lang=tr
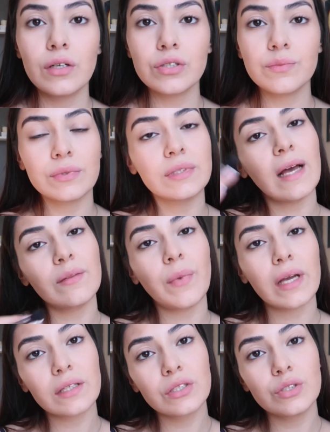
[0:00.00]
Şimdi ten
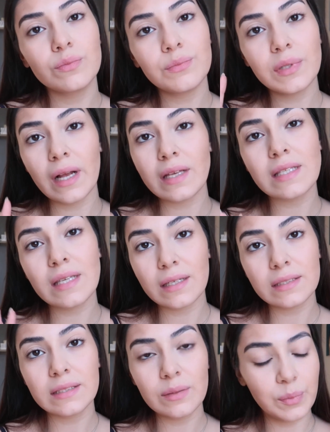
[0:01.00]
makyajımı biraz
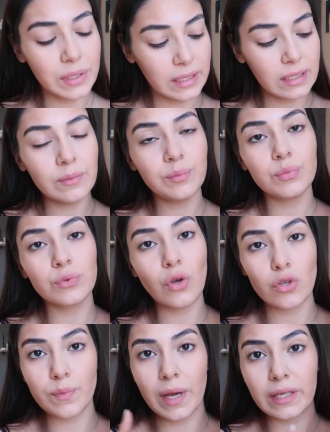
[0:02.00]
yarıda bırakıp
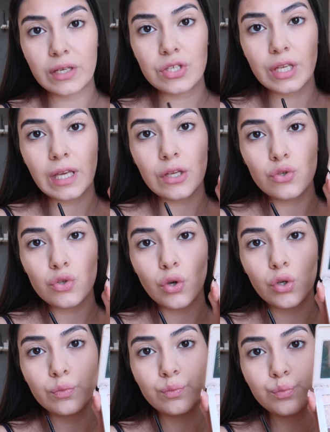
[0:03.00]
göz makyajına
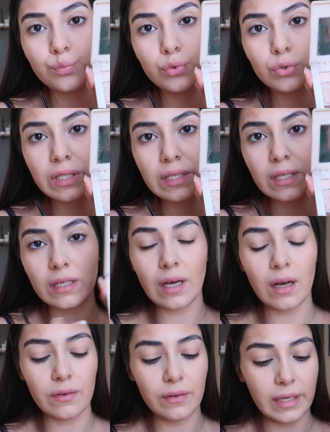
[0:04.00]
geçiyorum. Buradaki
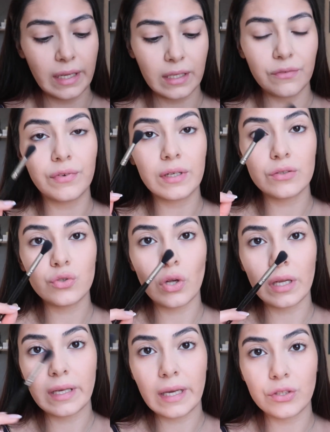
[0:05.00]
kahverengi farı
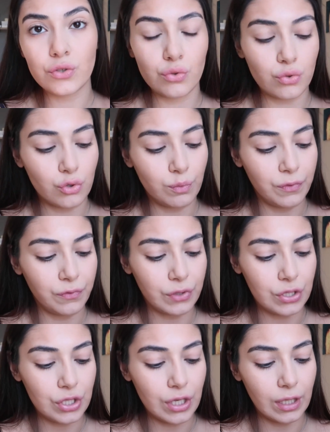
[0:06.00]
şöyle geniş uçlu bir
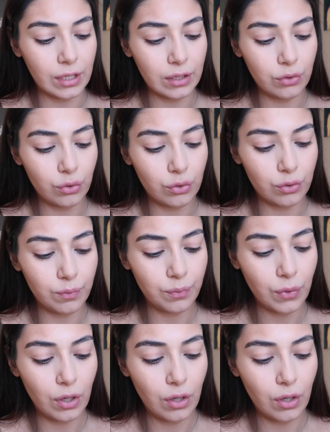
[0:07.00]
fırçaya alıyorum.